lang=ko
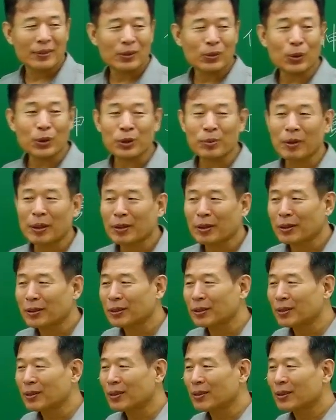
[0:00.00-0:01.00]

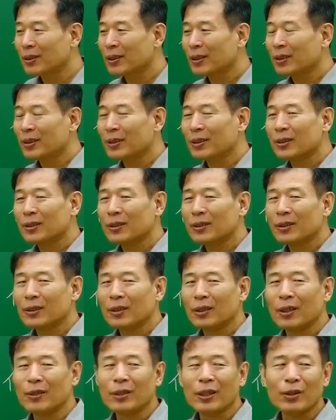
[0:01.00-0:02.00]
도심에서는
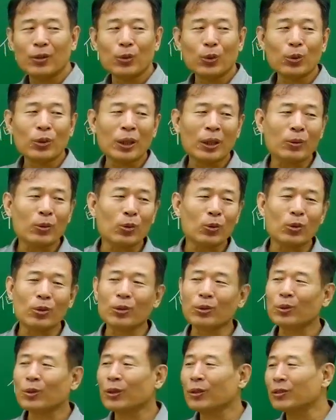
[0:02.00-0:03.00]
옛날에
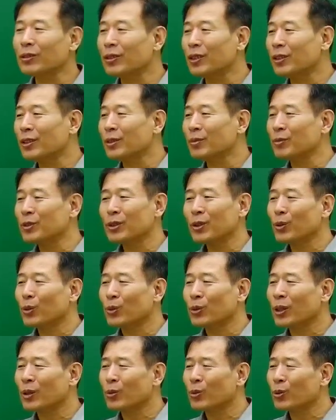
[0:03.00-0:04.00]
용산공원도 컸는데 지금 이제
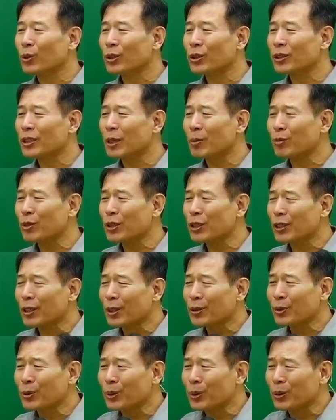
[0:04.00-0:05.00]
용산공원이 짜부라져
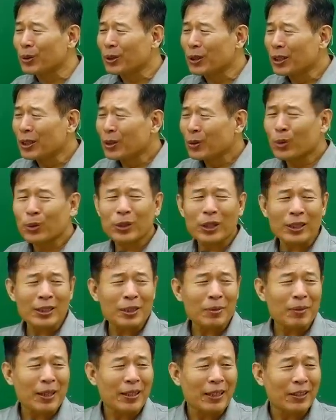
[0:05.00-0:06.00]
가지고
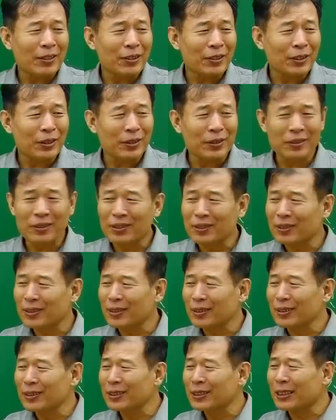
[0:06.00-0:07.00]
코딱지만 해져서
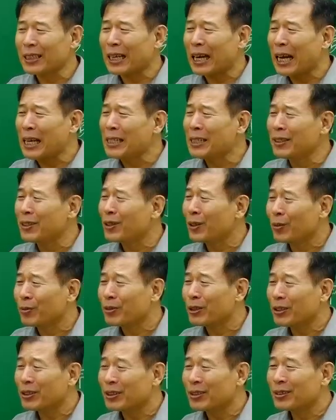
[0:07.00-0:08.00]
이제 갈 일이
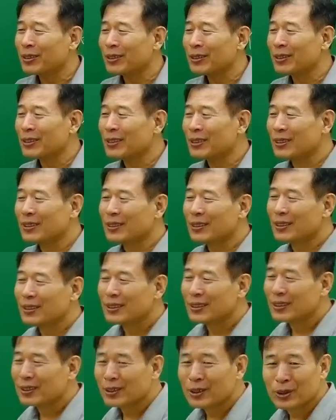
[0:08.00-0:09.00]
없어.
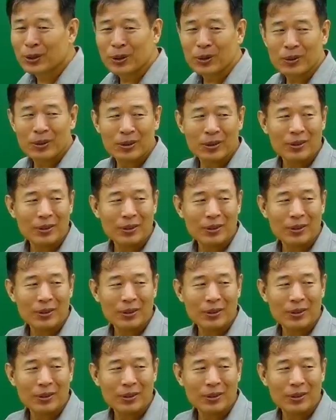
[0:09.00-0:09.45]
그쵸